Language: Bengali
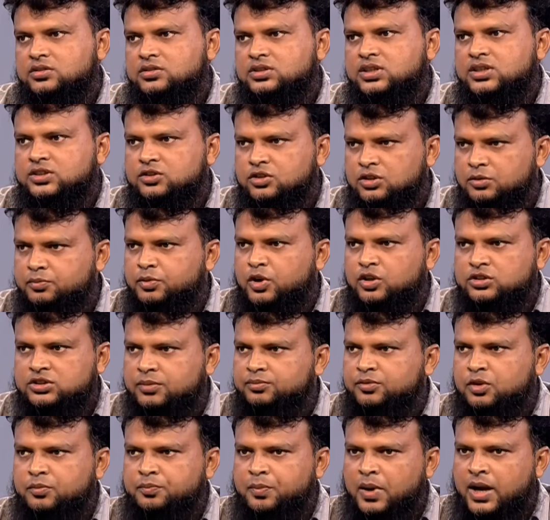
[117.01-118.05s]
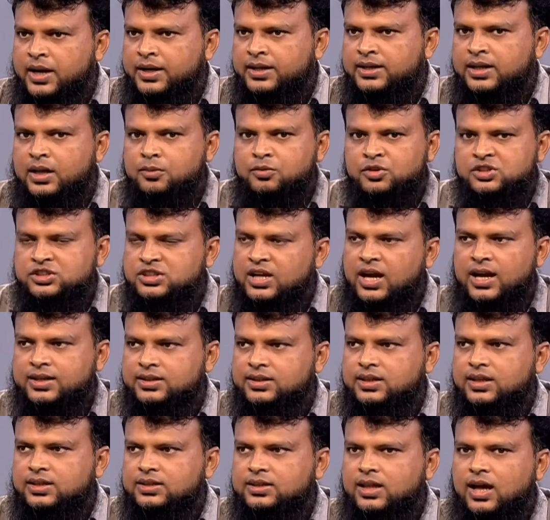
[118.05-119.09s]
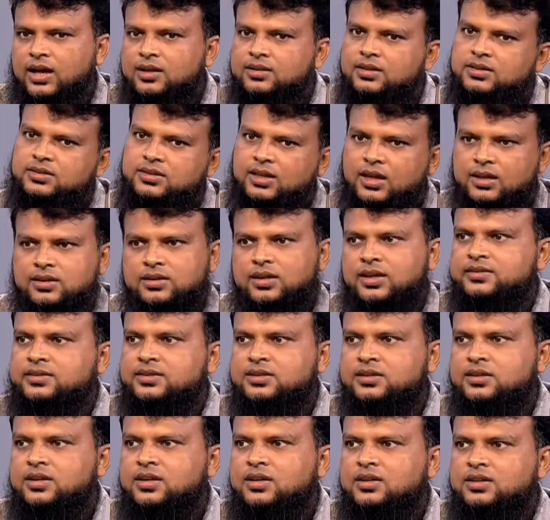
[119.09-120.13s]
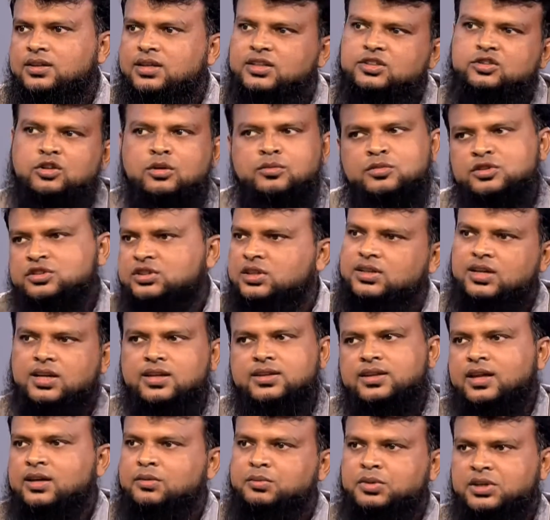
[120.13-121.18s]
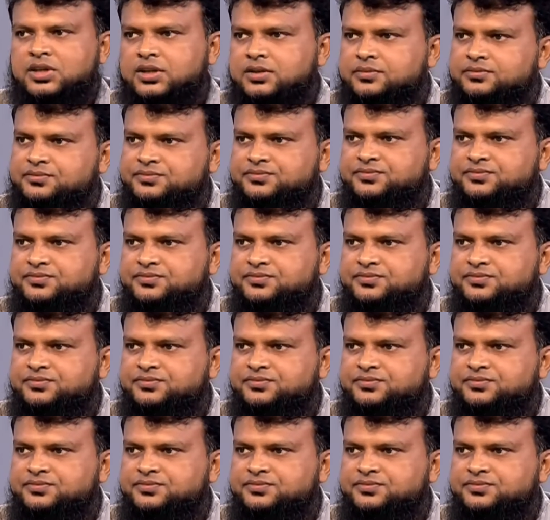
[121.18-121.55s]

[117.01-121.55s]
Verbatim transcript: সে যদি পর্যাপ্ত পানি এবং সার দেয় তাহলে তার গাছে এই সমস্যাটা আর থাকবে না